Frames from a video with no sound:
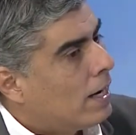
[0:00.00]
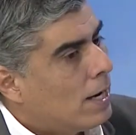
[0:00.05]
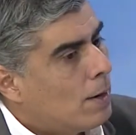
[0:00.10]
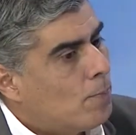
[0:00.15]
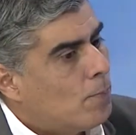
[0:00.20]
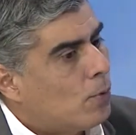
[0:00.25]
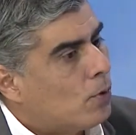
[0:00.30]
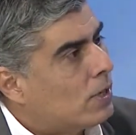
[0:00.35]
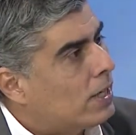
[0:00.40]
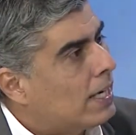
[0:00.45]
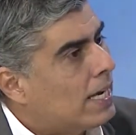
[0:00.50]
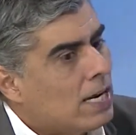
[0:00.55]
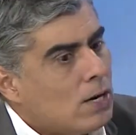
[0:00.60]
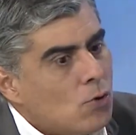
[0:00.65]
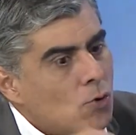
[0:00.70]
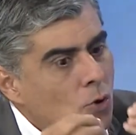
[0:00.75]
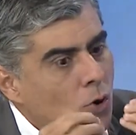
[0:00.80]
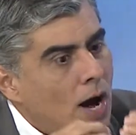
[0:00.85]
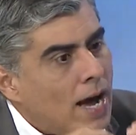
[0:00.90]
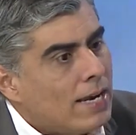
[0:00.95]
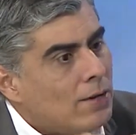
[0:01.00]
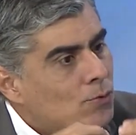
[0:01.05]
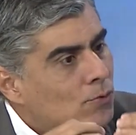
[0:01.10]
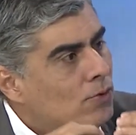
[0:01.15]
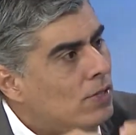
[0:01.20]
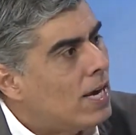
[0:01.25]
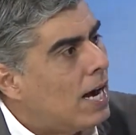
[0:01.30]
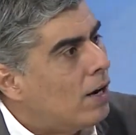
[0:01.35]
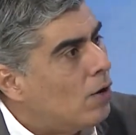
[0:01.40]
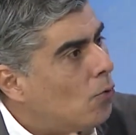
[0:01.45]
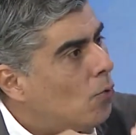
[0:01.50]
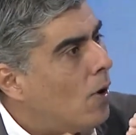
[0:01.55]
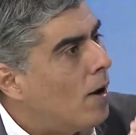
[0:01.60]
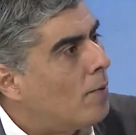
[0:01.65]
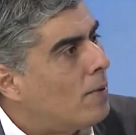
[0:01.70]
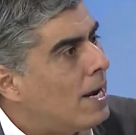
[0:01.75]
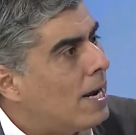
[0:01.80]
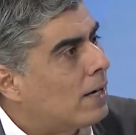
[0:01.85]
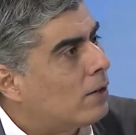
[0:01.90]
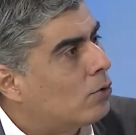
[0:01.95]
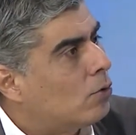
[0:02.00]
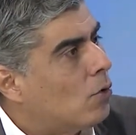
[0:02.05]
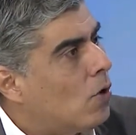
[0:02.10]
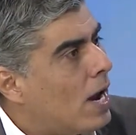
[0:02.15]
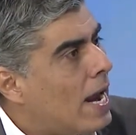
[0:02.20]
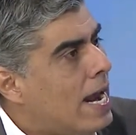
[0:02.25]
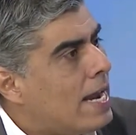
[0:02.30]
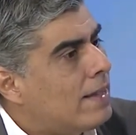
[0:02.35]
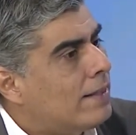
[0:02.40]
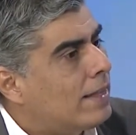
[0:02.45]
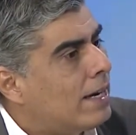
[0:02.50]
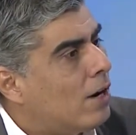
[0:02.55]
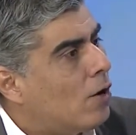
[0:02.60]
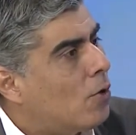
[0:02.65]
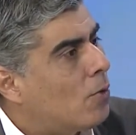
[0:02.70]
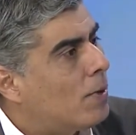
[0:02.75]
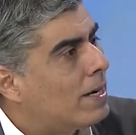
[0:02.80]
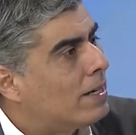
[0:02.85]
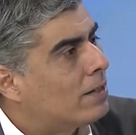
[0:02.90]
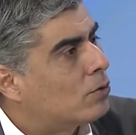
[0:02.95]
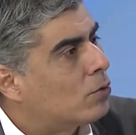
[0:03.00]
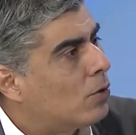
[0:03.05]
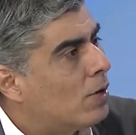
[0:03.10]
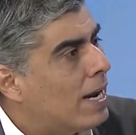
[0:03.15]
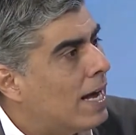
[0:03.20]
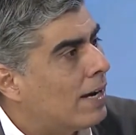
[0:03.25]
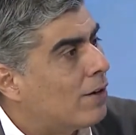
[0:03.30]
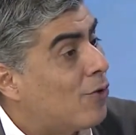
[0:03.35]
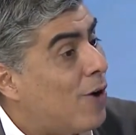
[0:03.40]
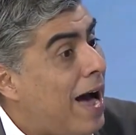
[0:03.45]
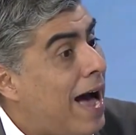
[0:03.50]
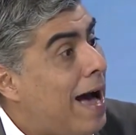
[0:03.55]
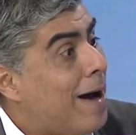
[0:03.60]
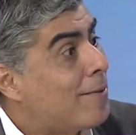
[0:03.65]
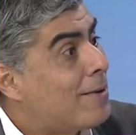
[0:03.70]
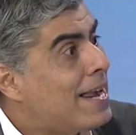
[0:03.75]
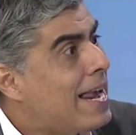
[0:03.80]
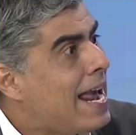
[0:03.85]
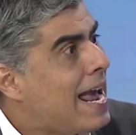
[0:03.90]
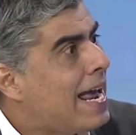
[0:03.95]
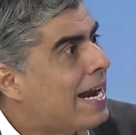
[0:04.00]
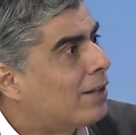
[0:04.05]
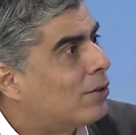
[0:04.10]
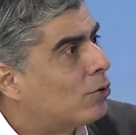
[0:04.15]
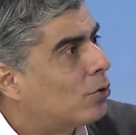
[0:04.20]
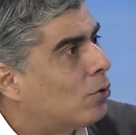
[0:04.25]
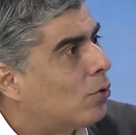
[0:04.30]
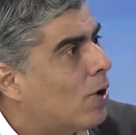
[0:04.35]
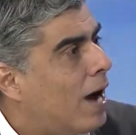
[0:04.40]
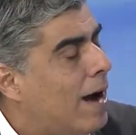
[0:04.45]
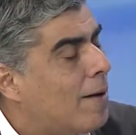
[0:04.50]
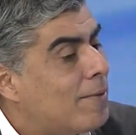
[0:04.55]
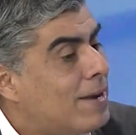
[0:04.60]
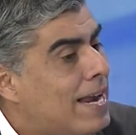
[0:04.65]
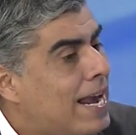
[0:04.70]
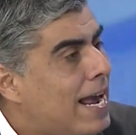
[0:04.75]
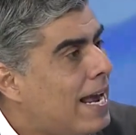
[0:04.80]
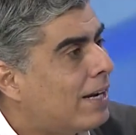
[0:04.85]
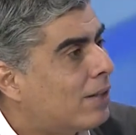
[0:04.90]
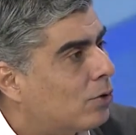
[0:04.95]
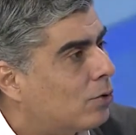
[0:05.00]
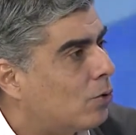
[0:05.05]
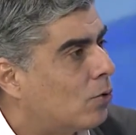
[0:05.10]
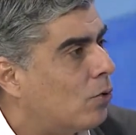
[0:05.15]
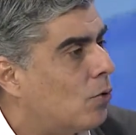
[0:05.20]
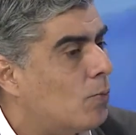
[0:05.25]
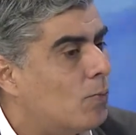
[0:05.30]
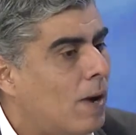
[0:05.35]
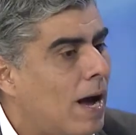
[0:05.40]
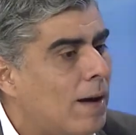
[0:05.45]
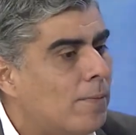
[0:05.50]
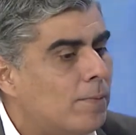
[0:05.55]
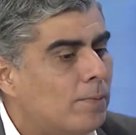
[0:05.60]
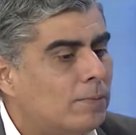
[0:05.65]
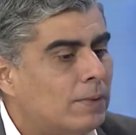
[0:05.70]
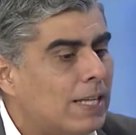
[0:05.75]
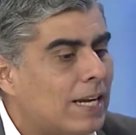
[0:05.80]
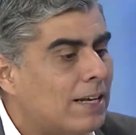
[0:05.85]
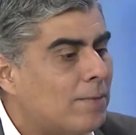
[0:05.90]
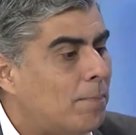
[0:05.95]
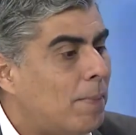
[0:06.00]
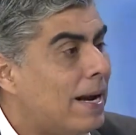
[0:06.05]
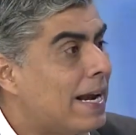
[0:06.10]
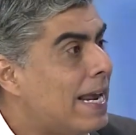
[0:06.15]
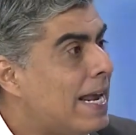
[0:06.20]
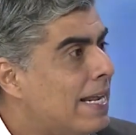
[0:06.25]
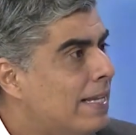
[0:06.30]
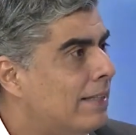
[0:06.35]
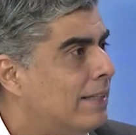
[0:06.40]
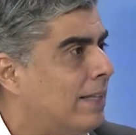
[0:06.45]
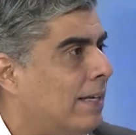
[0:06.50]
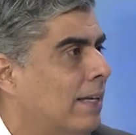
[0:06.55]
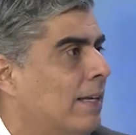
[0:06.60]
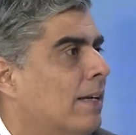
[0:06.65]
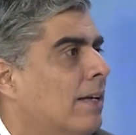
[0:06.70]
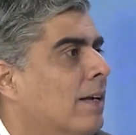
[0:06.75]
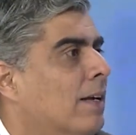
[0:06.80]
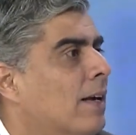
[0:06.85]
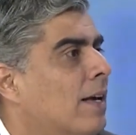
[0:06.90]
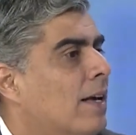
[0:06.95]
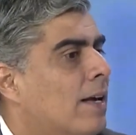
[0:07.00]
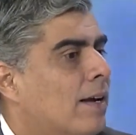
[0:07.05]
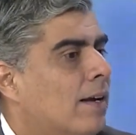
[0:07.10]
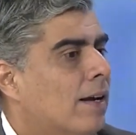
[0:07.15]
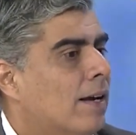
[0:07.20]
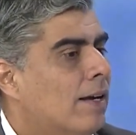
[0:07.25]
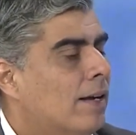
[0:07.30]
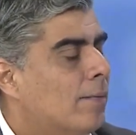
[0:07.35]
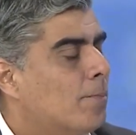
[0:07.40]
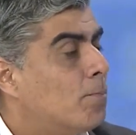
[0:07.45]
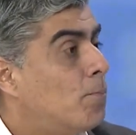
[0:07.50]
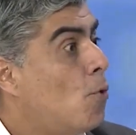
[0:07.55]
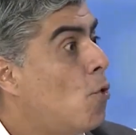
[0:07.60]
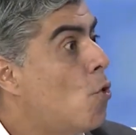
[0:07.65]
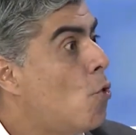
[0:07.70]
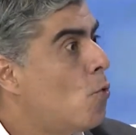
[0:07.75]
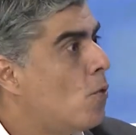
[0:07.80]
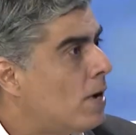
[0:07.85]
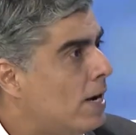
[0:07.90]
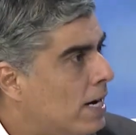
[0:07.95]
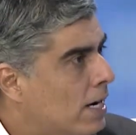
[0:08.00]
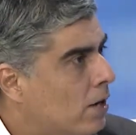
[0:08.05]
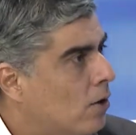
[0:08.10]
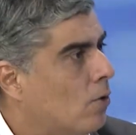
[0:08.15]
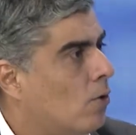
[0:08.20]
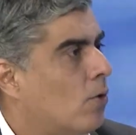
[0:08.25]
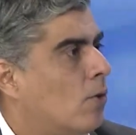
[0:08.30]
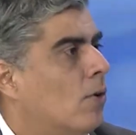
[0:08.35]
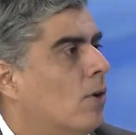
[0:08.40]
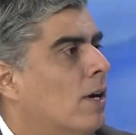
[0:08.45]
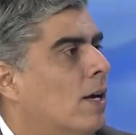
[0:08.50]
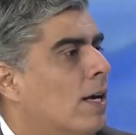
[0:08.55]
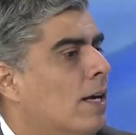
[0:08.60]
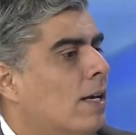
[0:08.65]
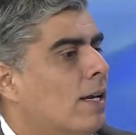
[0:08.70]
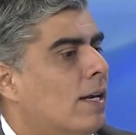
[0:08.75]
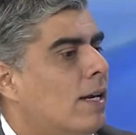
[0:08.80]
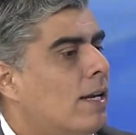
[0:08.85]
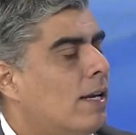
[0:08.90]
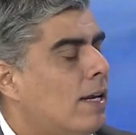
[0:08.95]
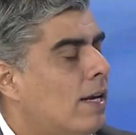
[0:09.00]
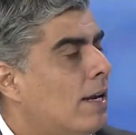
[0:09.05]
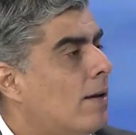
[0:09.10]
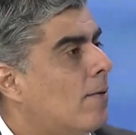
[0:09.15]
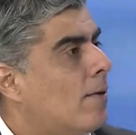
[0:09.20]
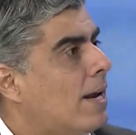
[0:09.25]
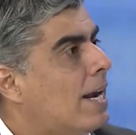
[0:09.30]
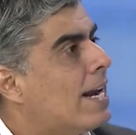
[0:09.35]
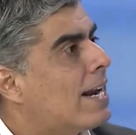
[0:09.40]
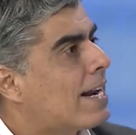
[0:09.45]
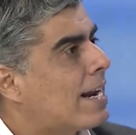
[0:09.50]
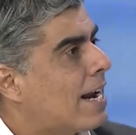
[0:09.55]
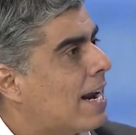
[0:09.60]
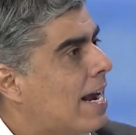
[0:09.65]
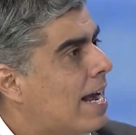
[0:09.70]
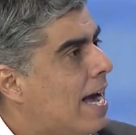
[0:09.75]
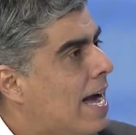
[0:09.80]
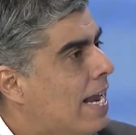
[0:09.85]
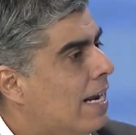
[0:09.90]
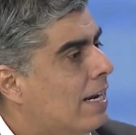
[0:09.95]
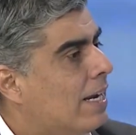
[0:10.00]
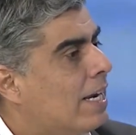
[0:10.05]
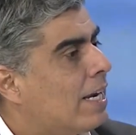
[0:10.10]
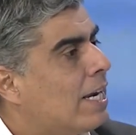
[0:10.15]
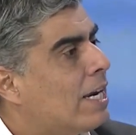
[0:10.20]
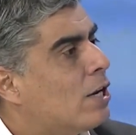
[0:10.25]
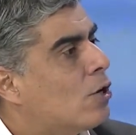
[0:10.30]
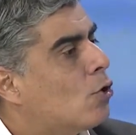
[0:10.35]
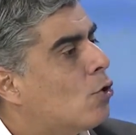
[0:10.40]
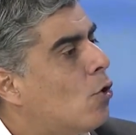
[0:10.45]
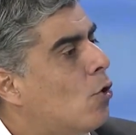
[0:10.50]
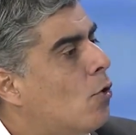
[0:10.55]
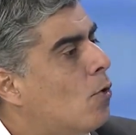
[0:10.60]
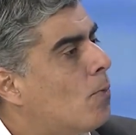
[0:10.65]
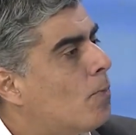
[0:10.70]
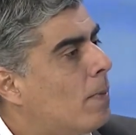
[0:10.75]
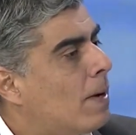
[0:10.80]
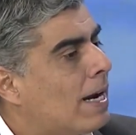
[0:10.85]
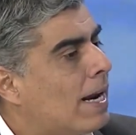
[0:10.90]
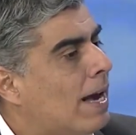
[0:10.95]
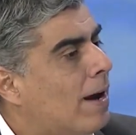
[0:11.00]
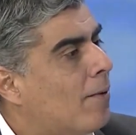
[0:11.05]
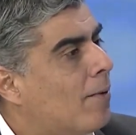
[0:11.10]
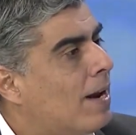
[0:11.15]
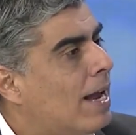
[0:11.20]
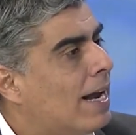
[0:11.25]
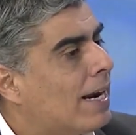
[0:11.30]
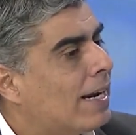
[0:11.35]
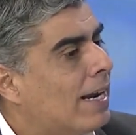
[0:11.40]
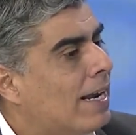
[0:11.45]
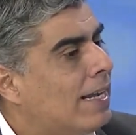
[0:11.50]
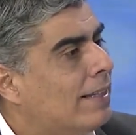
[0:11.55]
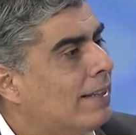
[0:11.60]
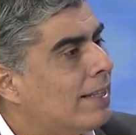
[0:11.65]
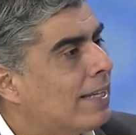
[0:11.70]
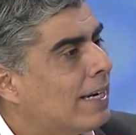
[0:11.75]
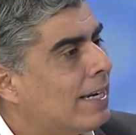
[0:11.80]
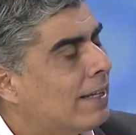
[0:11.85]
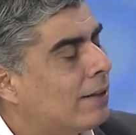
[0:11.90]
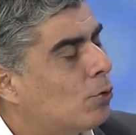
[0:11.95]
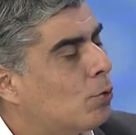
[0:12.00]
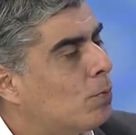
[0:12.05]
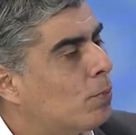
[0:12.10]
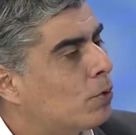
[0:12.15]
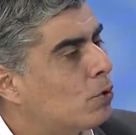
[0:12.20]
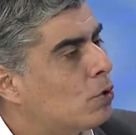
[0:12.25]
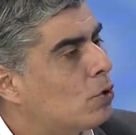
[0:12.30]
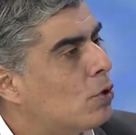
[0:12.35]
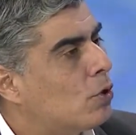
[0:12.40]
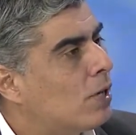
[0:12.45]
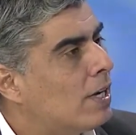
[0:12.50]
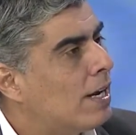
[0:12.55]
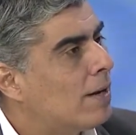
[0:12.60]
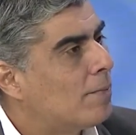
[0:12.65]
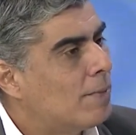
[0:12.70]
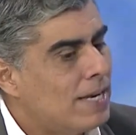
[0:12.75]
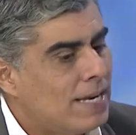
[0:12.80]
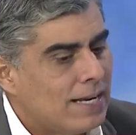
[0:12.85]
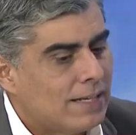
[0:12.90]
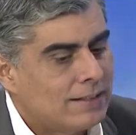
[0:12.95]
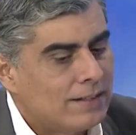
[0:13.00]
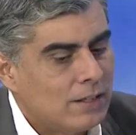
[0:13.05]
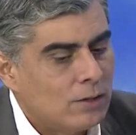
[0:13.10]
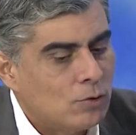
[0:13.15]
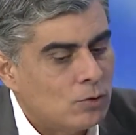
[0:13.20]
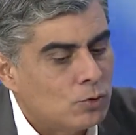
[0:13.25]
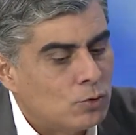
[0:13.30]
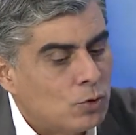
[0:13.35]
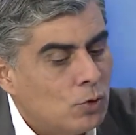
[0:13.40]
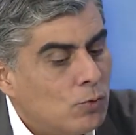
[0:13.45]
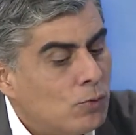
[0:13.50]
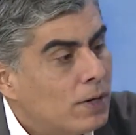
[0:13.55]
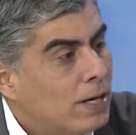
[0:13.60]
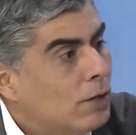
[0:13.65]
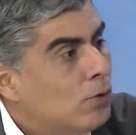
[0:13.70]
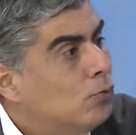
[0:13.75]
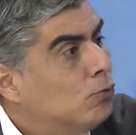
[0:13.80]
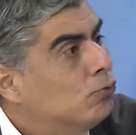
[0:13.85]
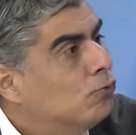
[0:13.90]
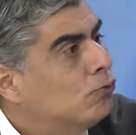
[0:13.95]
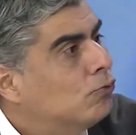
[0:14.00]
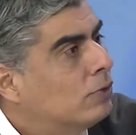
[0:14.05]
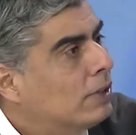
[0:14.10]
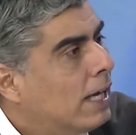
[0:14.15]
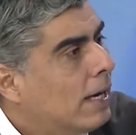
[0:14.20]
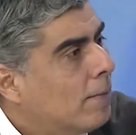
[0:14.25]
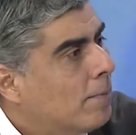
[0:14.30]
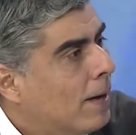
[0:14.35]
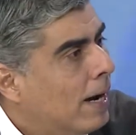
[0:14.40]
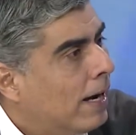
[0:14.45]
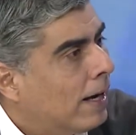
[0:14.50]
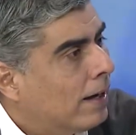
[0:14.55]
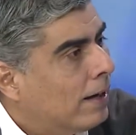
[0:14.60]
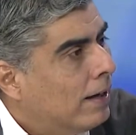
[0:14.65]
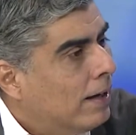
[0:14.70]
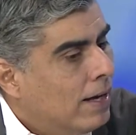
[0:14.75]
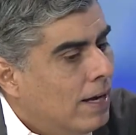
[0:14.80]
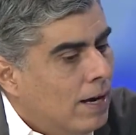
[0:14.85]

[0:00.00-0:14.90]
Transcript: ¿Y por qué no hay un diálogo abierto entre los venezolanos? Abierto, abierto, transparente, eh, público y, real. Y no para hablar entre tu posición y la mía, sino sobre un tema.